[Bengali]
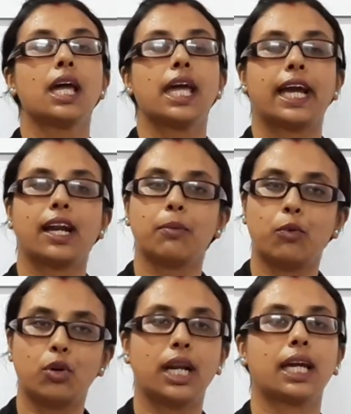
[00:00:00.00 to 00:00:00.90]
এখানে
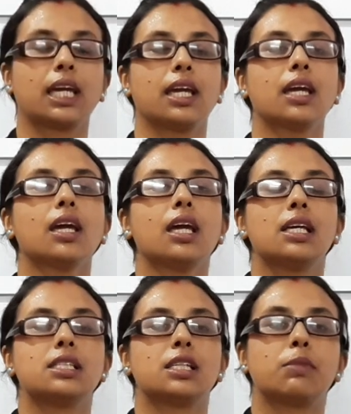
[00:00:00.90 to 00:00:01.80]
বলে রাখি
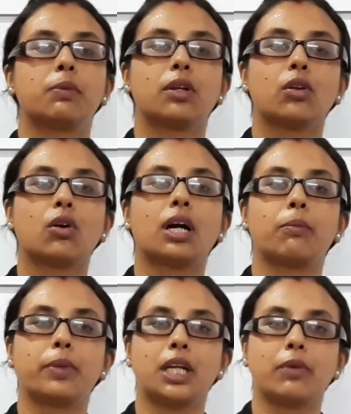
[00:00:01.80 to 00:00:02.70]
যে বিভিন্ন
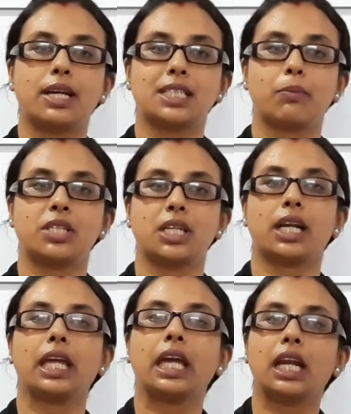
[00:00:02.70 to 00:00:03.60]
কম্পিটিটিভ এক্সামে
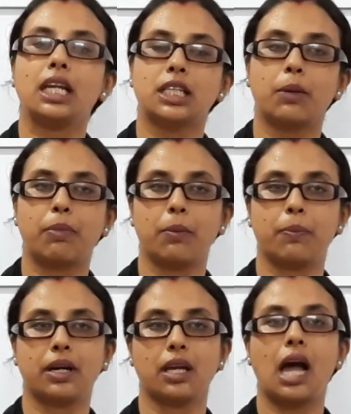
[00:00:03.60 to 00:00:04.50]
যেখানে ইংলিশের
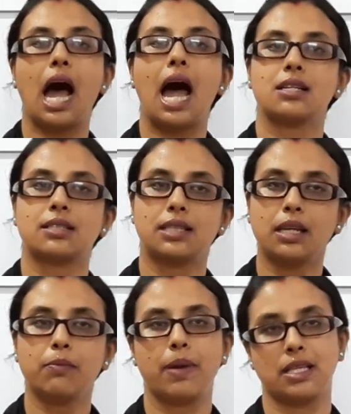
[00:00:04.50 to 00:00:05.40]
পেপারে
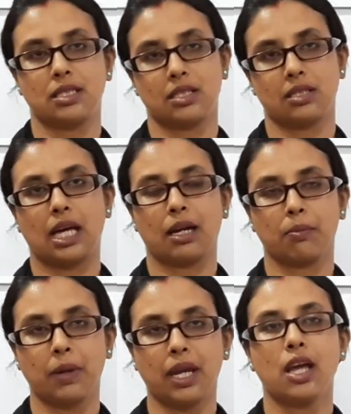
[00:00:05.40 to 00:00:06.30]
আনসিন প্যাসেজ
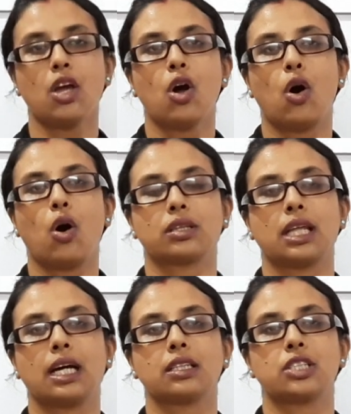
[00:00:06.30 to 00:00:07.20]
থাকবে
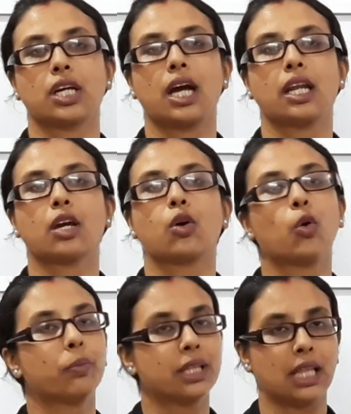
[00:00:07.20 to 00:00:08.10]
অর্থাৎ যেখানে
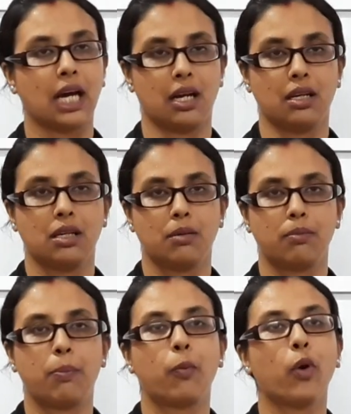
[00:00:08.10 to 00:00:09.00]
কবিতা
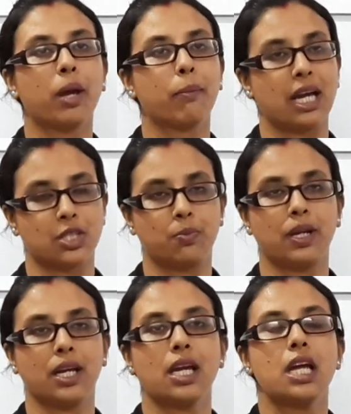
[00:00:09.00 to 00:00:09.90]
বা পোয়েম
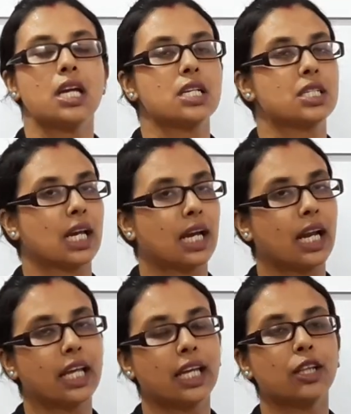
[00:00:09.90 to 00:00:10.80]
আসবে
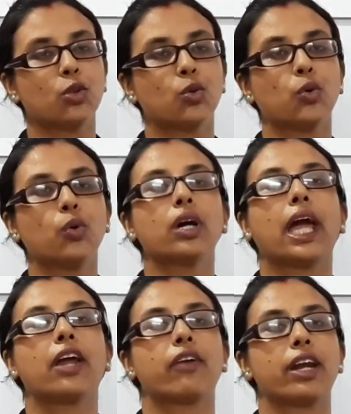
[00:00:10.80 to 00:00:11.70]
সেখানে কিন্তু
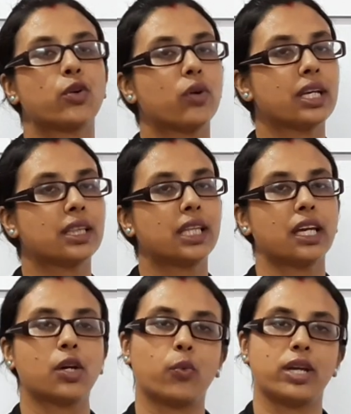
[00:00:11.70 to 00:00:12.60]
এই রেটোরিক
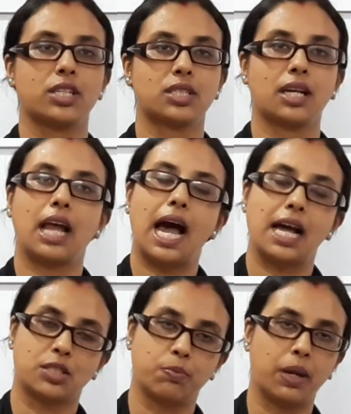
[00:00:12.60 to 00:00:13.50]
থেকে কোয়েশ্চেন
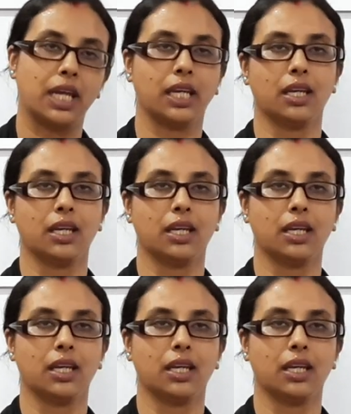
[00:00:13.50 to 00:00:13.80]
আসবেই